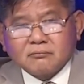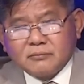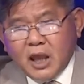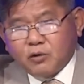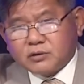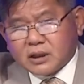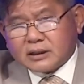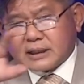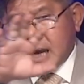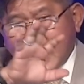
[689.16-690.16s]
nếu
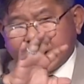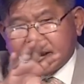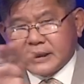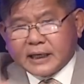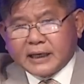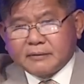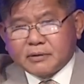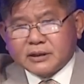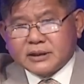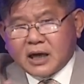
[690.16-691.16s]
tất cả những cái này
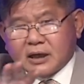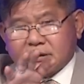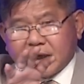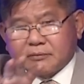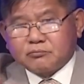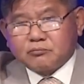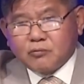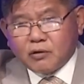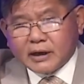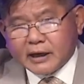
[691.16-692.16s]
nó trở thành
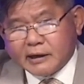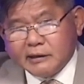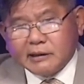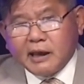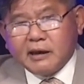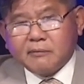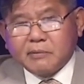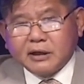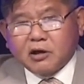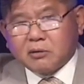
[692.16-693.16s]
một cái khí thế
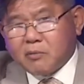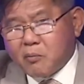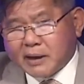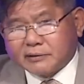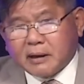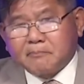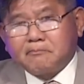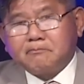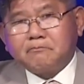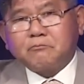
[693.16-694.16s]
mỹ nó là momentum
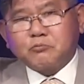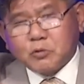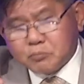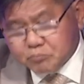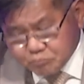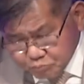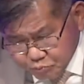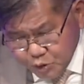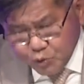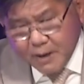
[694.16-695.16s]
nó
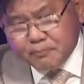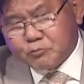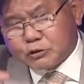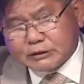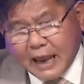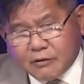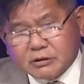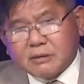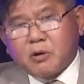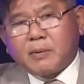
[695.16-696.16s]
build up nó tạo
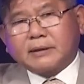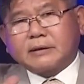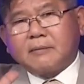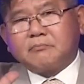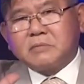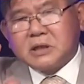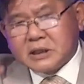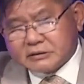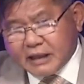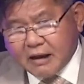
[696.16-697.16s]
được cái momentum
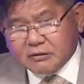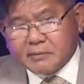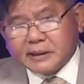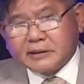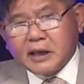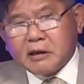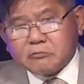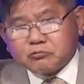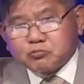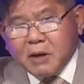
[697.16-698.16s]
tạo được khí thế
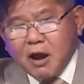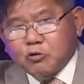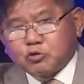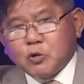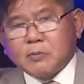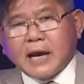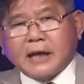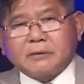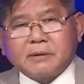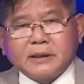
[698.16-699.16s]
bao trùm
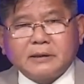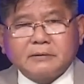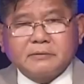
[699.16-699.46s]
cả nước mỹ